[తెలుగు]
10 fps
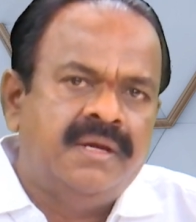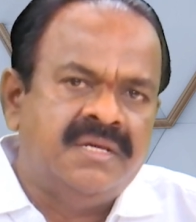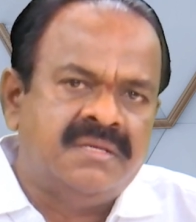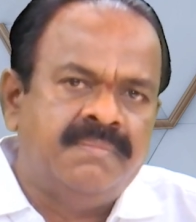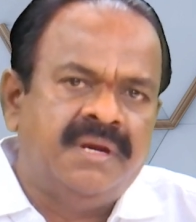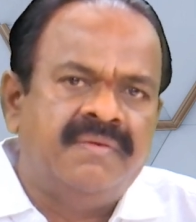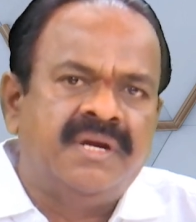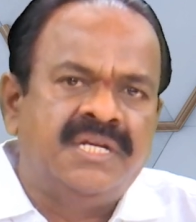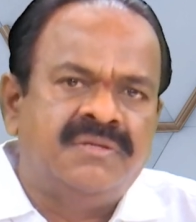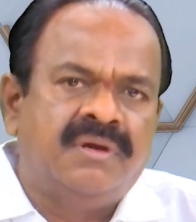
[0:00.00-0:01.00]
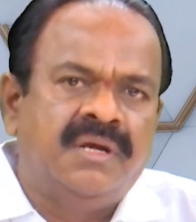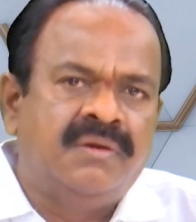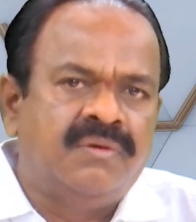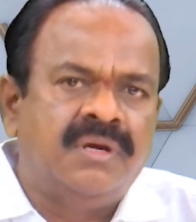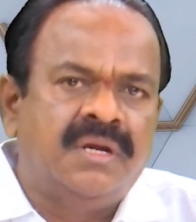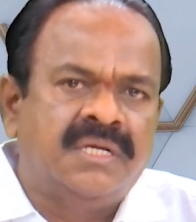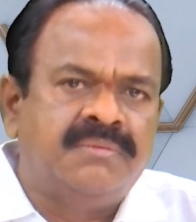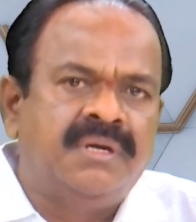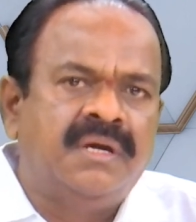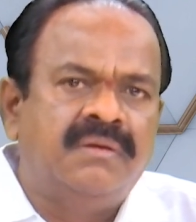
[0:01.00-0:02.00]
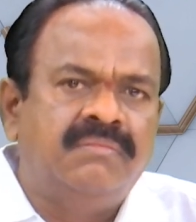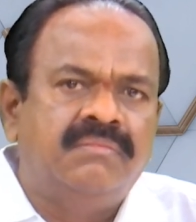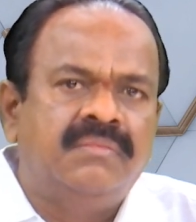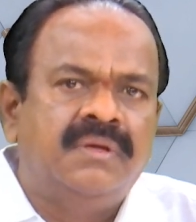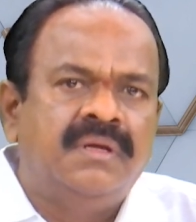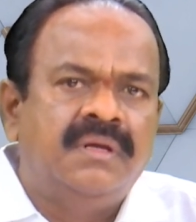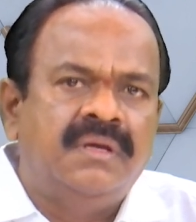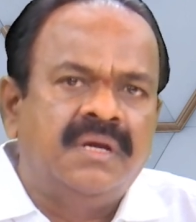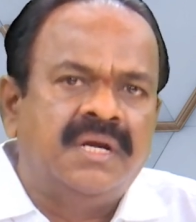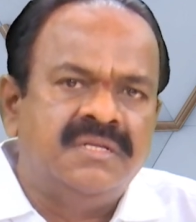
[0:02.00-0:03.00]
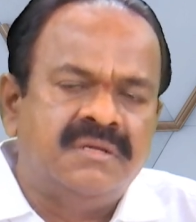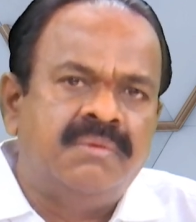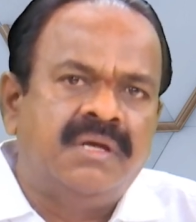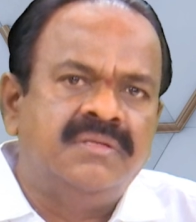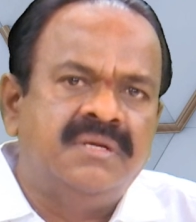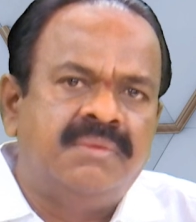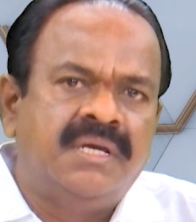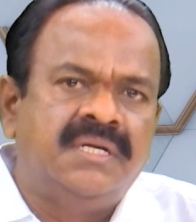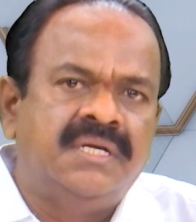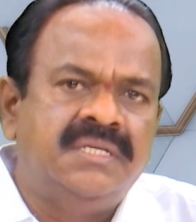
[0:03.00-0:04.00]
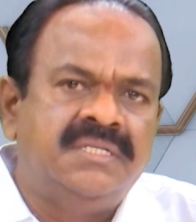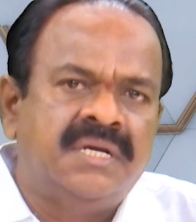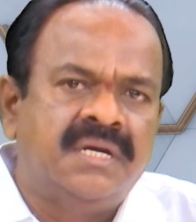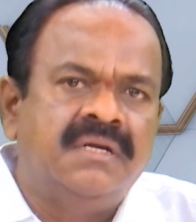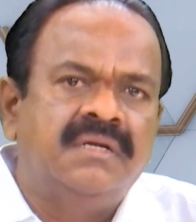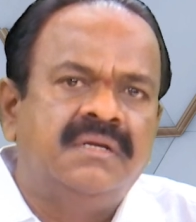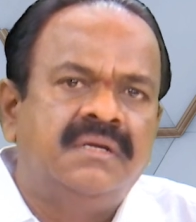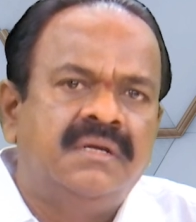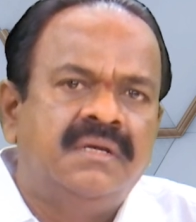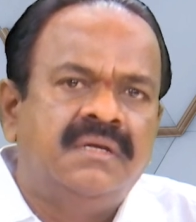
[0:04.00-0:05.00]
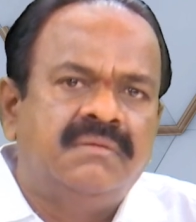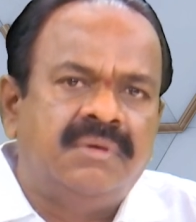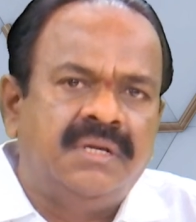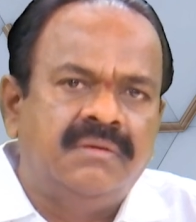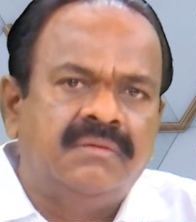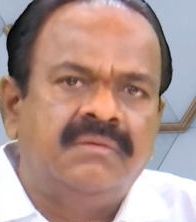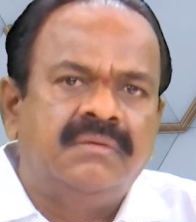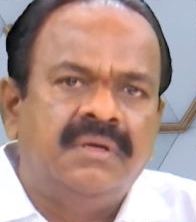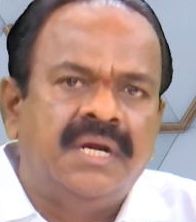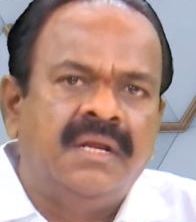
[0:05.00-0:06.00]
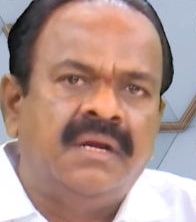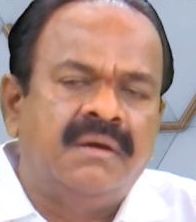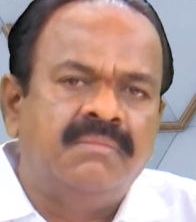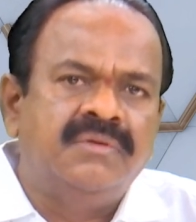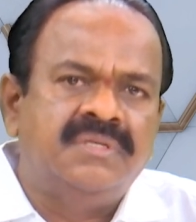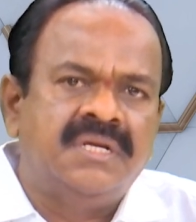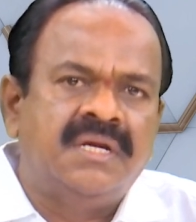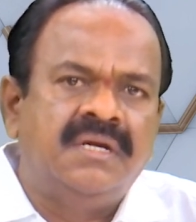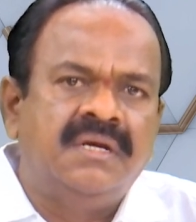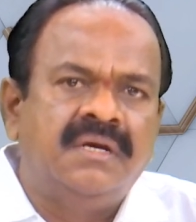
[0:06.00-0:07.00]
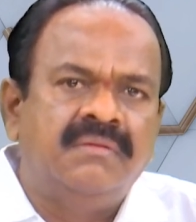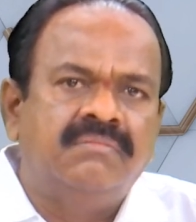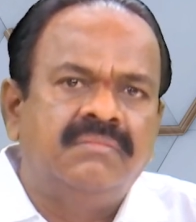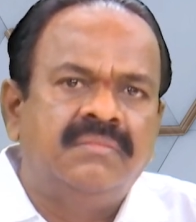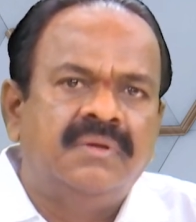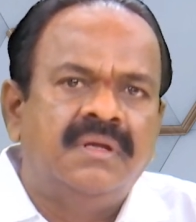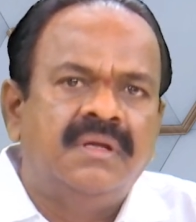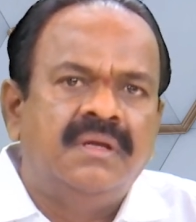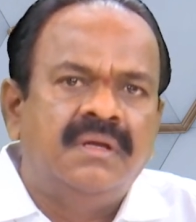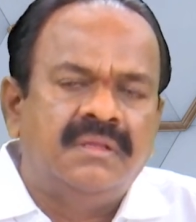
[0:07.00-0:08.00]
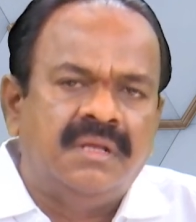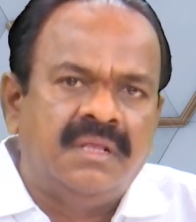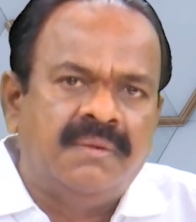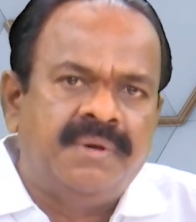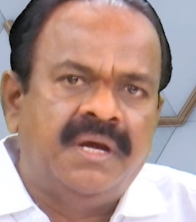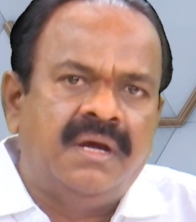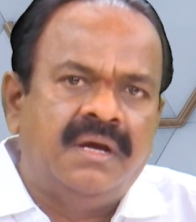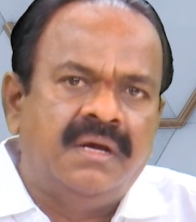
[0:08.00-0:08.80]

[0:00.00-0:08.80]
ఈసంపల్లి వెంకటేశ్వర్లు గారు కొండ లక్ష్మణ్ గారు ఇంకా నిజామాబాద్ నుంచి బాదిరెడ్డి జగన్ మరియు గడియల రాములు చెన్నారెడ్డి గారు దాదాపుగా